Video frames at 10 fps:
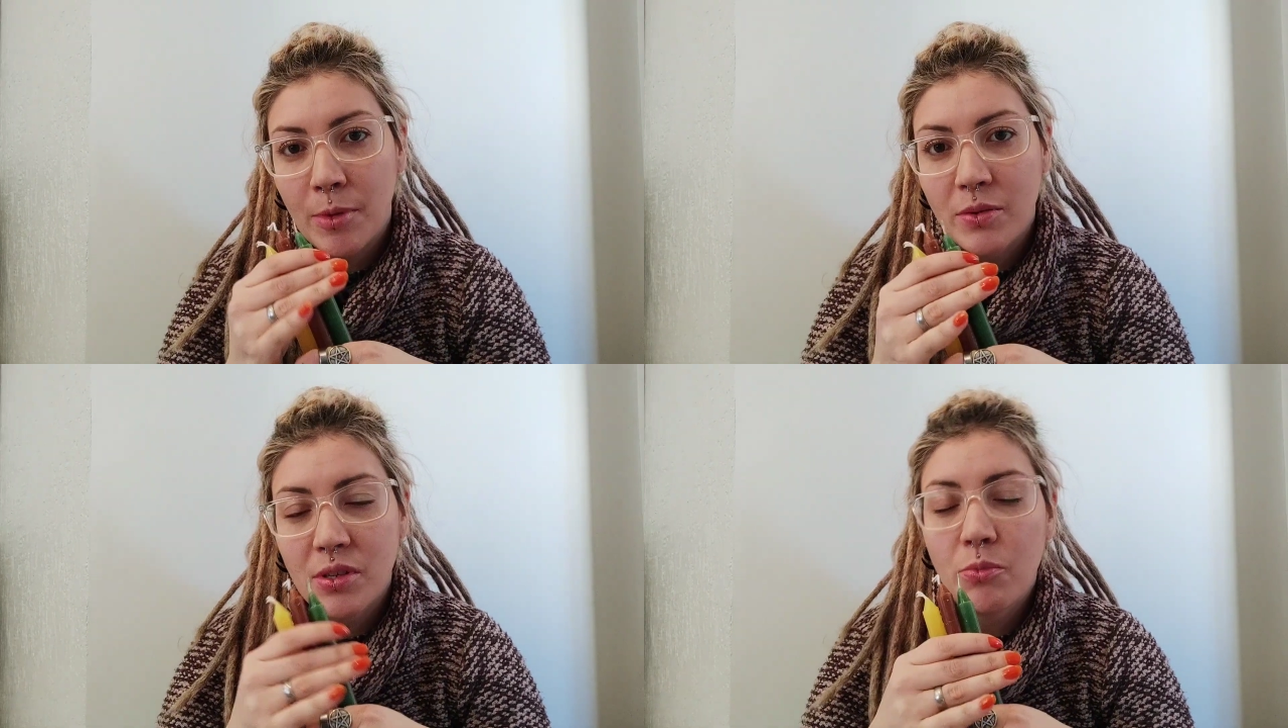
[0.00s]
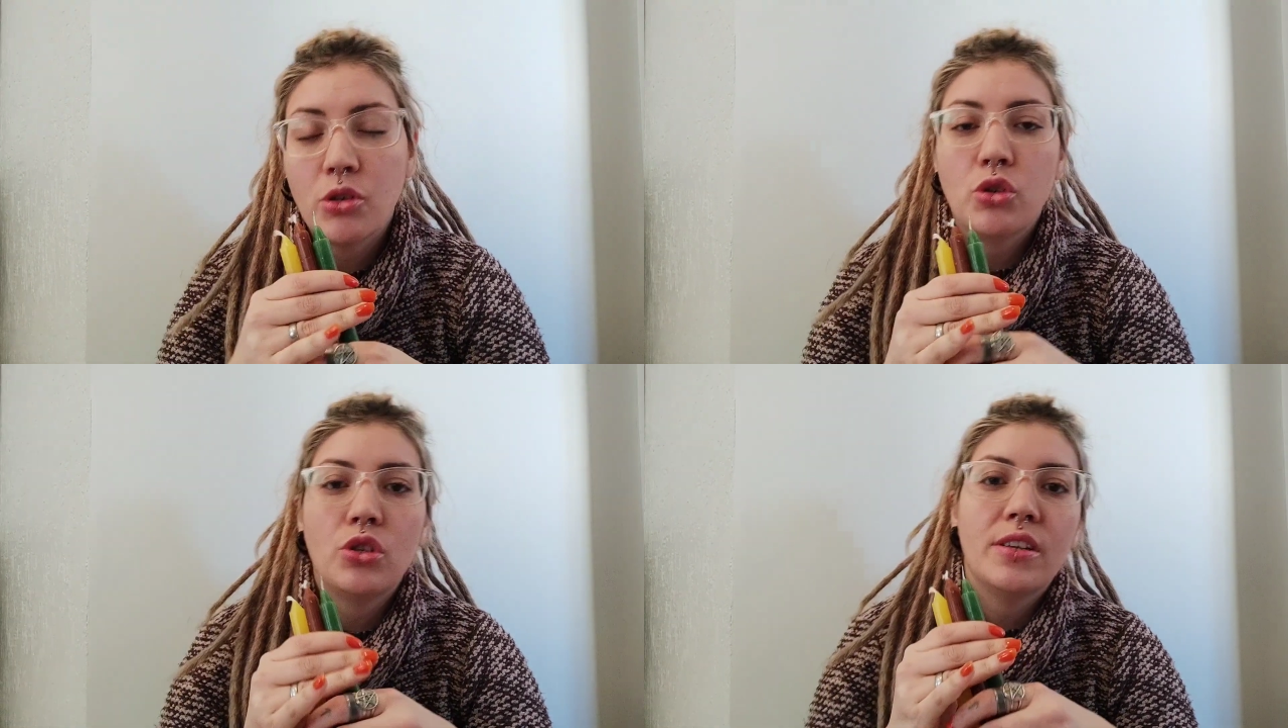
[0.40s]
mas você
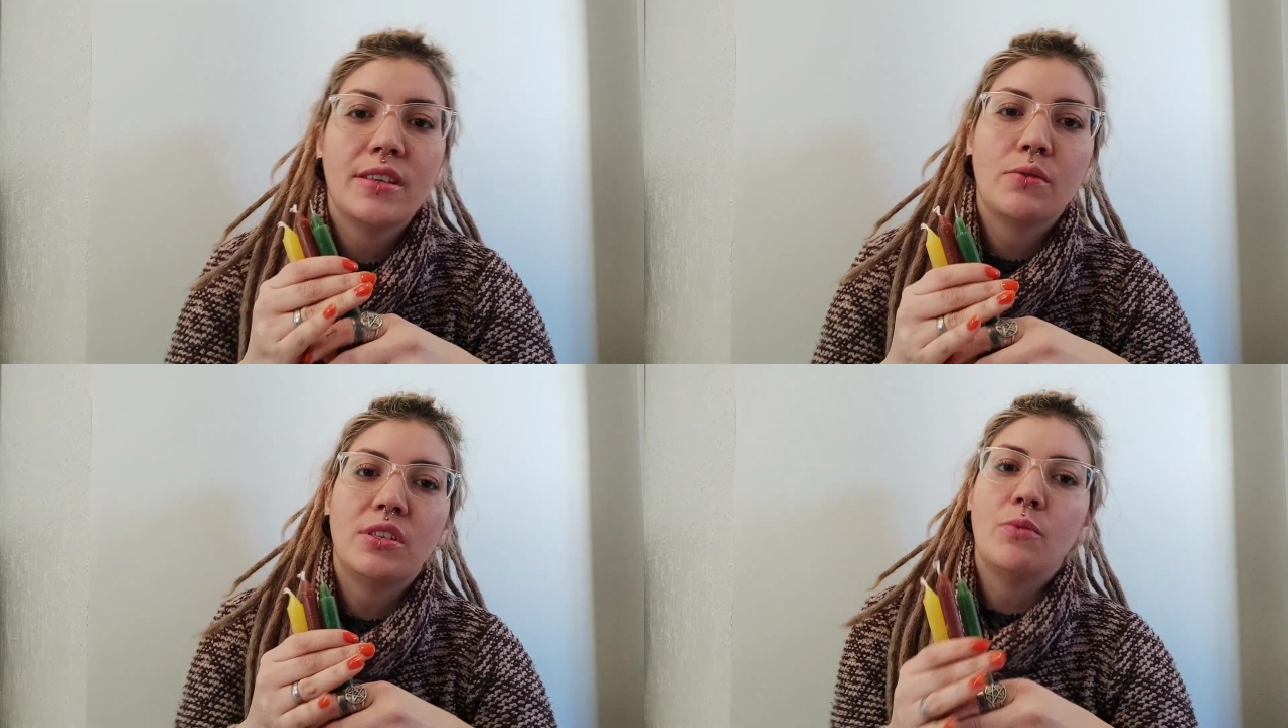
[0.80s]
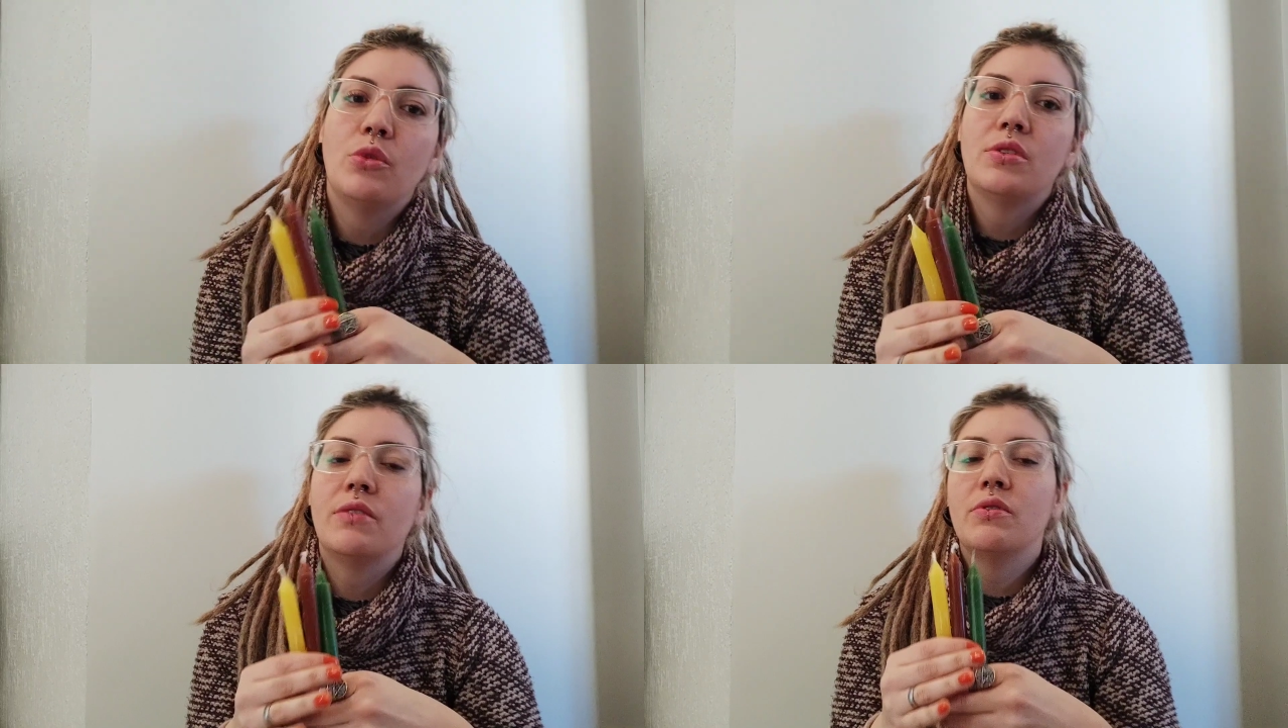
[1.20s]
pode utilizar os
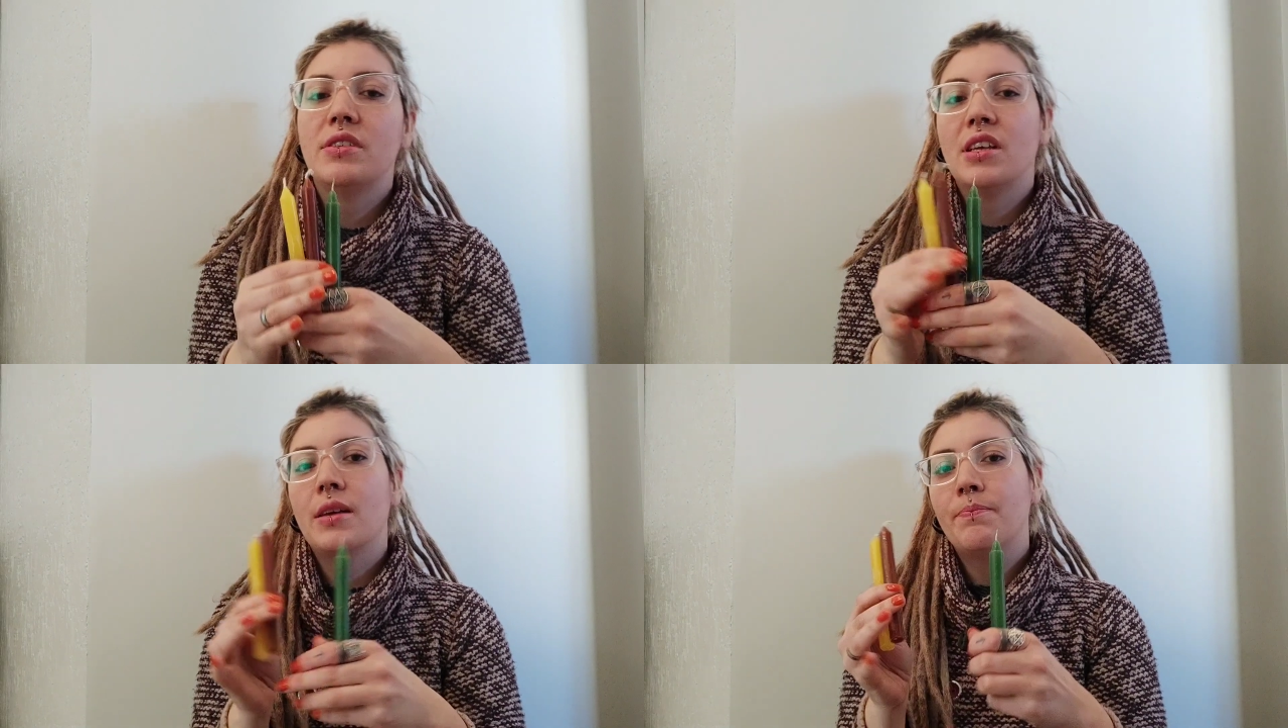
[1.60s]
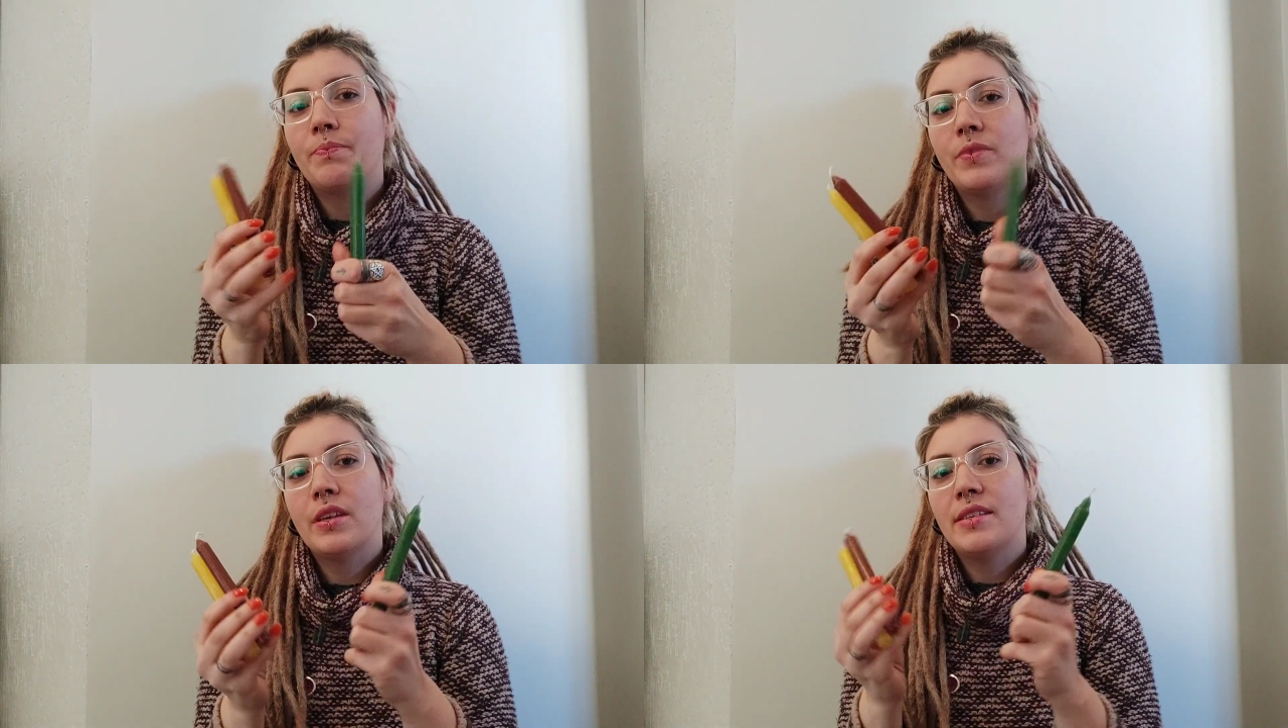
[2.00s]
símbolos que você
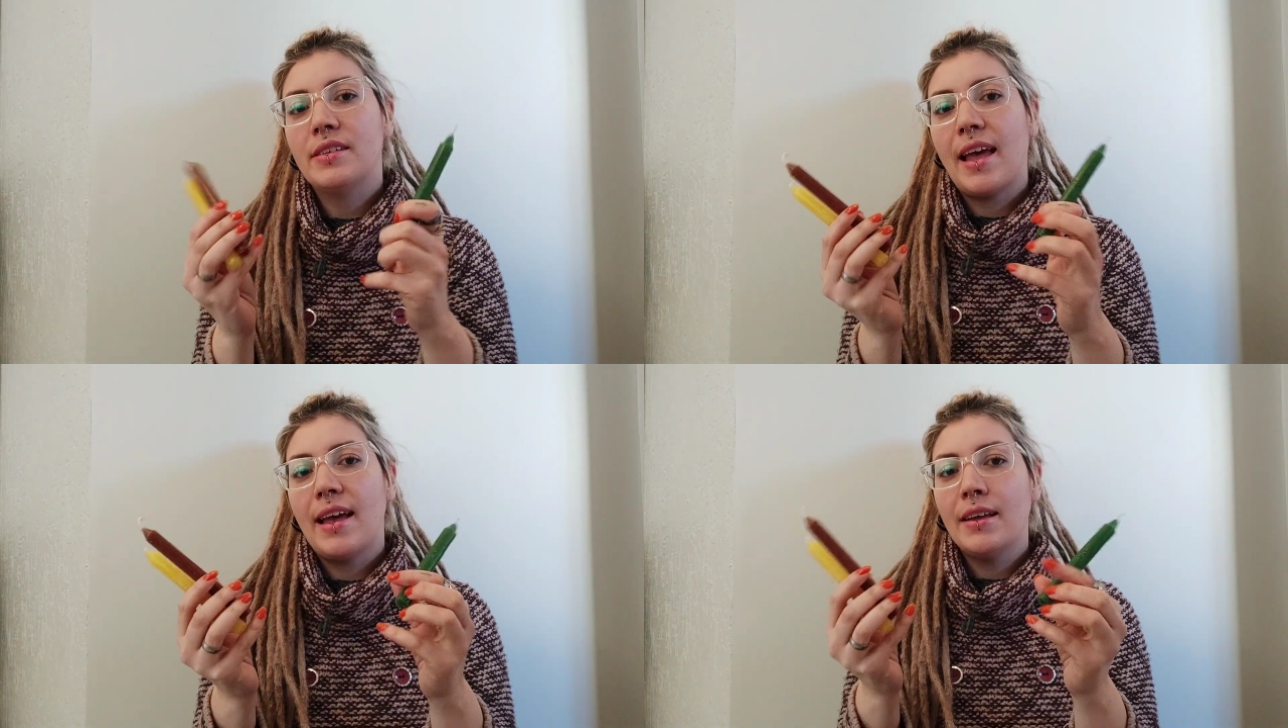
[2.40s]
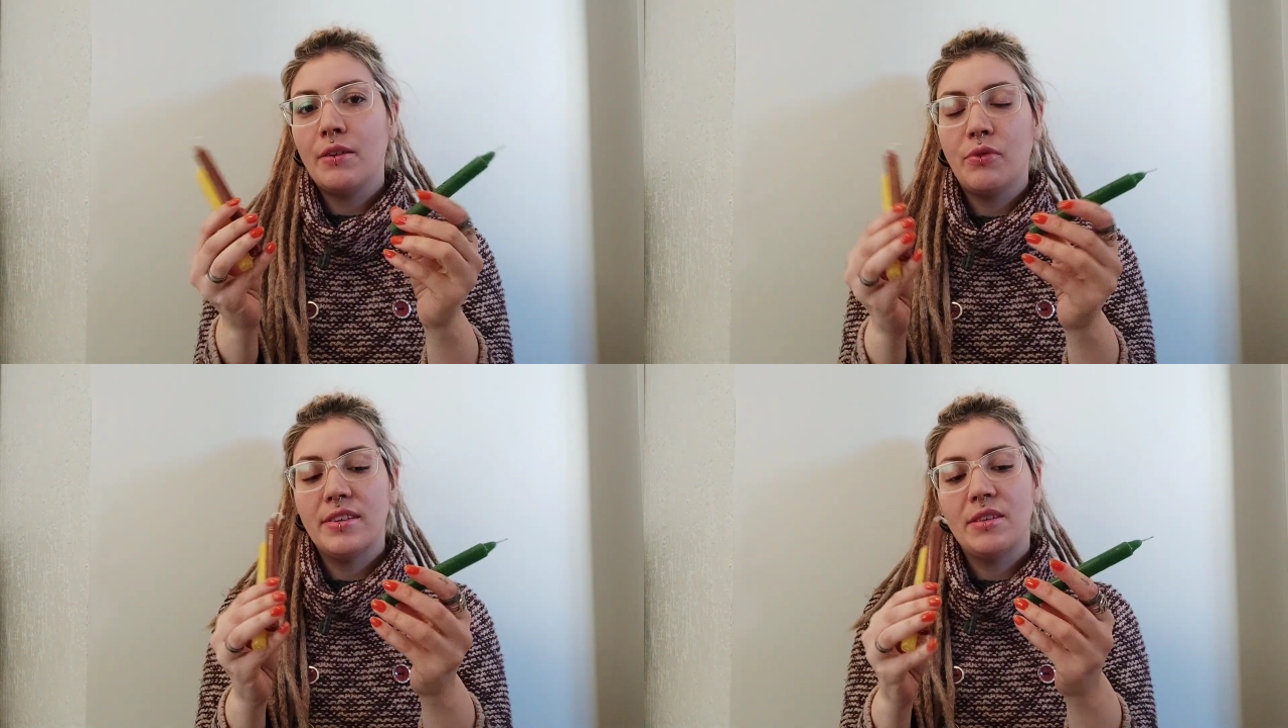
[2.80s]
quiser,
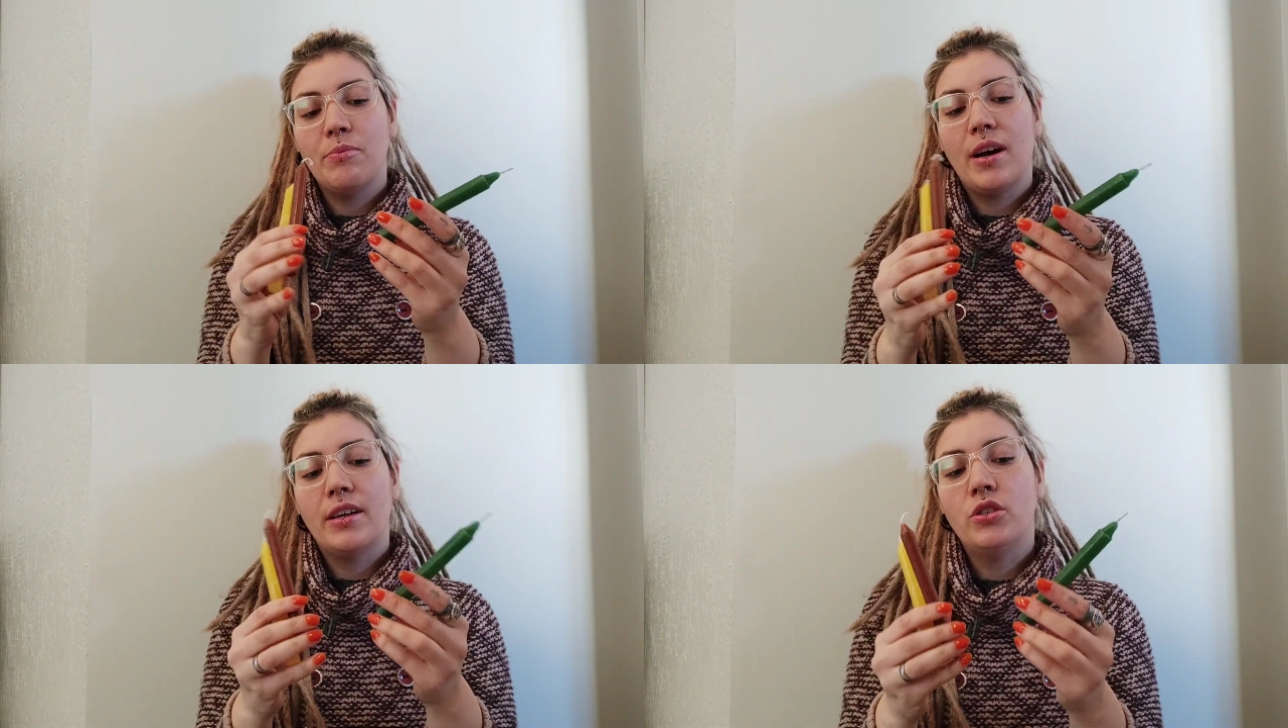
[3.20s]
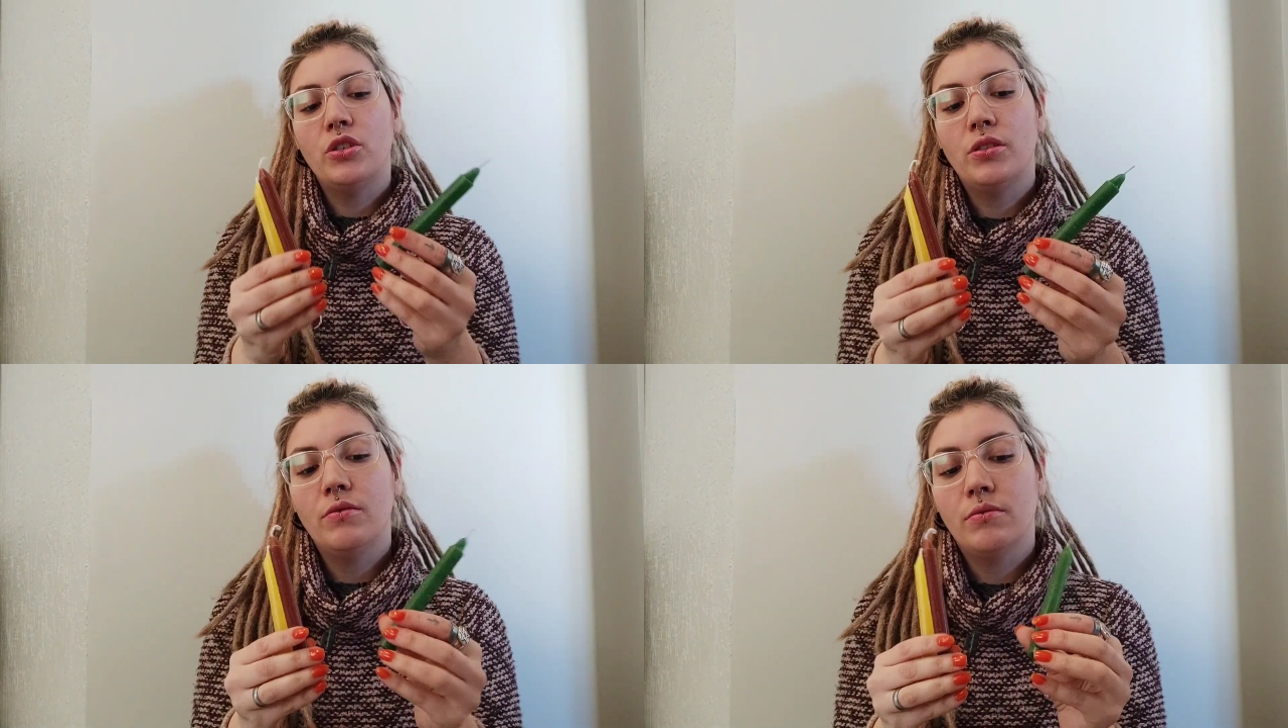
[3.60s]
que fazem
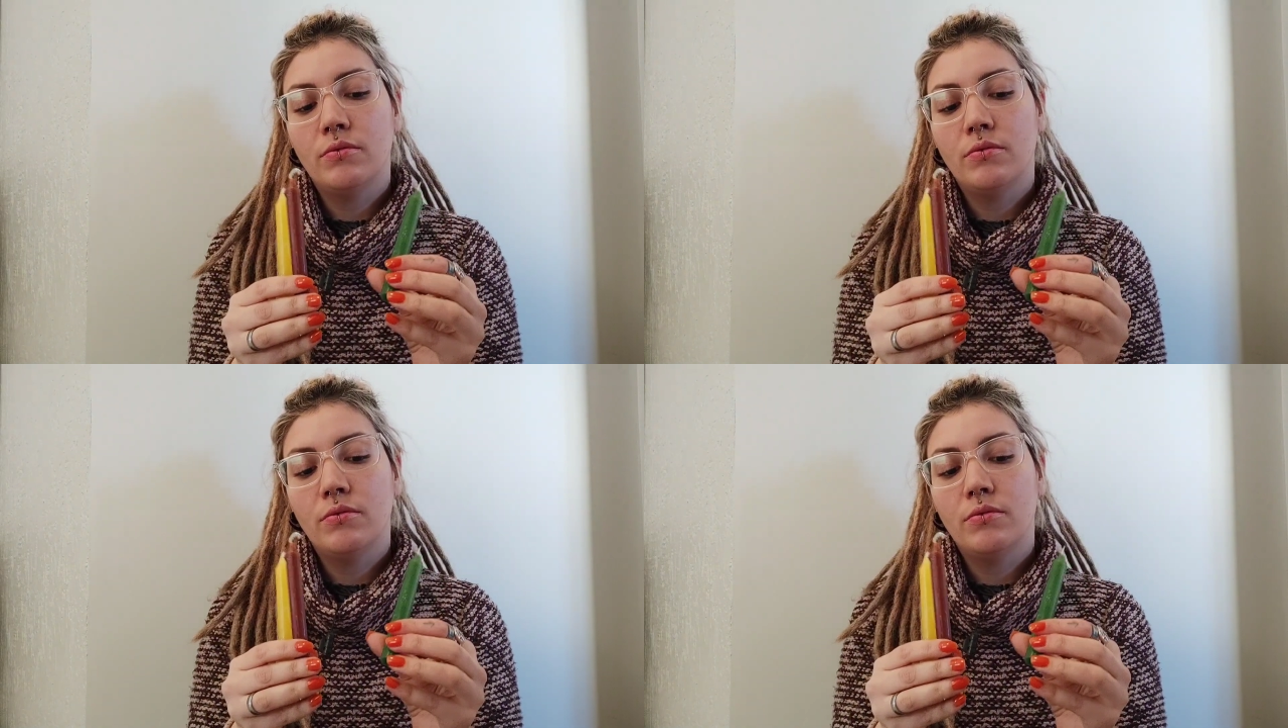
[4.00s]
parte né?